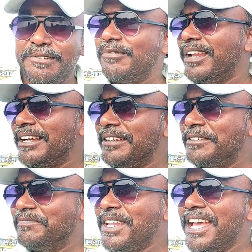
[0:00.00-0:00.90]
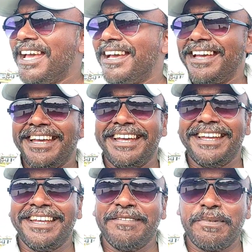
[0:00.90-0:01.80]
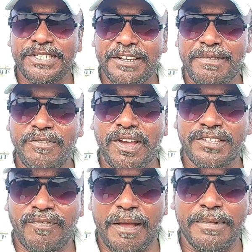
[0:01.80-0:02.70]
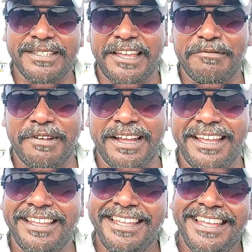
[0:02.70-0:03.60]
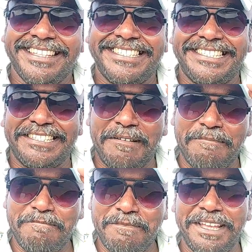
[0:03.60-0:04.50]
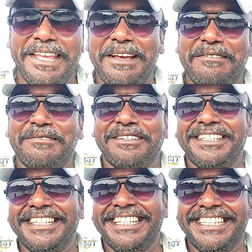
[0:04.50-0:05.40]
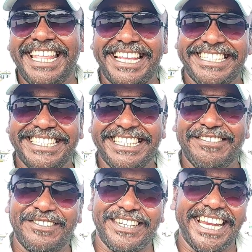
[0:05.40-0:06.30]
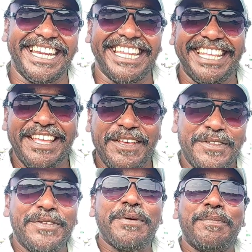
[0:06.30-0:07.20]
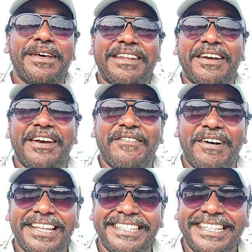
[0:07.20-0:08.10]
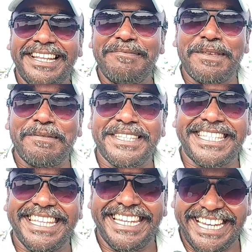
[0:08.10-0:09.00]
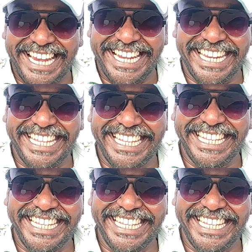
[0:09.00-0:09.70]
நல் உள்ளங்களுக்கும் ஃபிஷர்மேன் வாய்ஸ் ஃபேமிலி சார்பாக செம்மையாக ஒரு தேங்க்ஸு ஒரு நன்றி சூப்பர் வாழ்த்துக்கள் பிபிசி நன்றி